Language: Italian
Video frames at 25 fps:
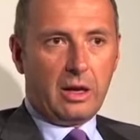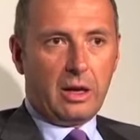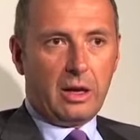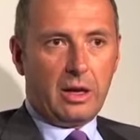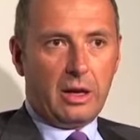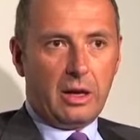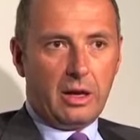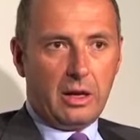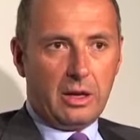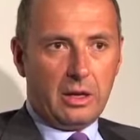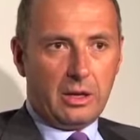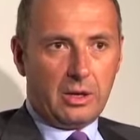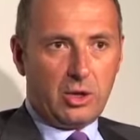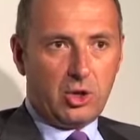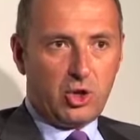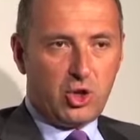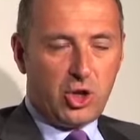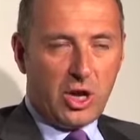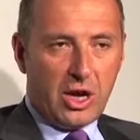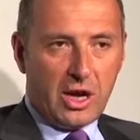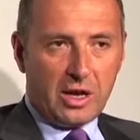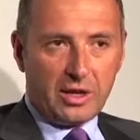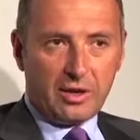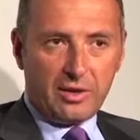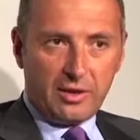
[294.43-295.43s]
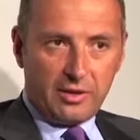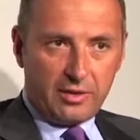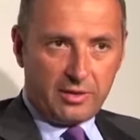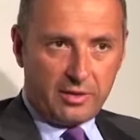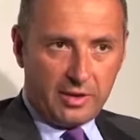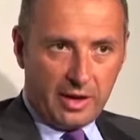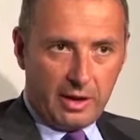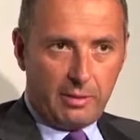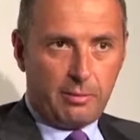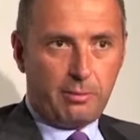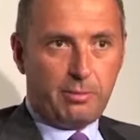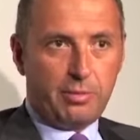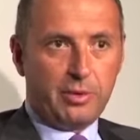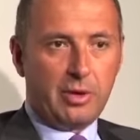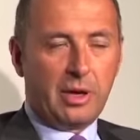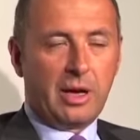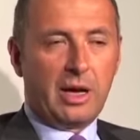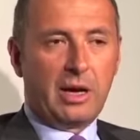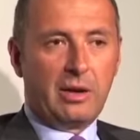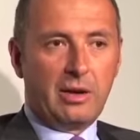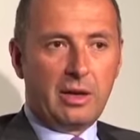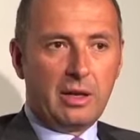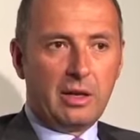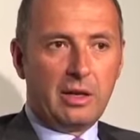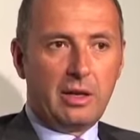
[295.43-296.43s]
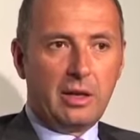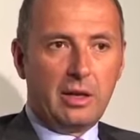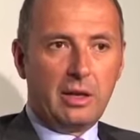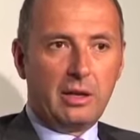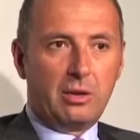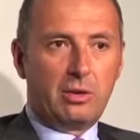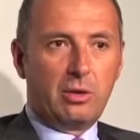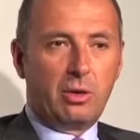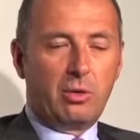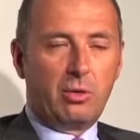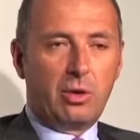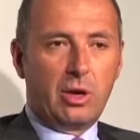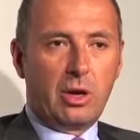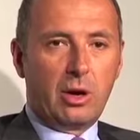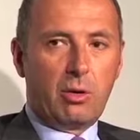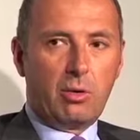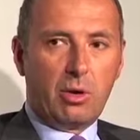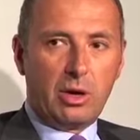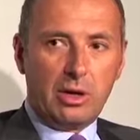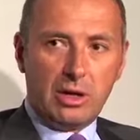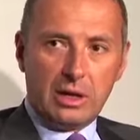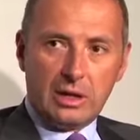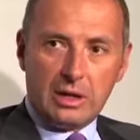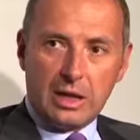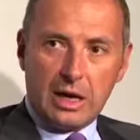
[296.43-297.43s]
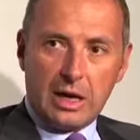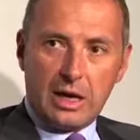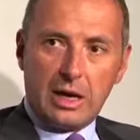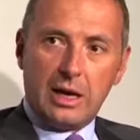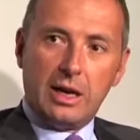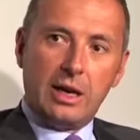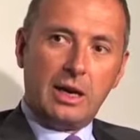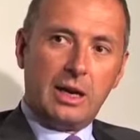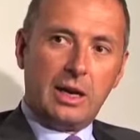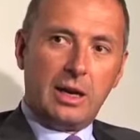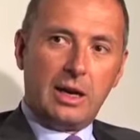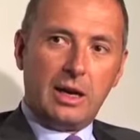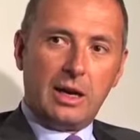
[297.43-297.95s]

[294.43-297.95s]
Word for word: eh, ci ha sempre garantito una qualità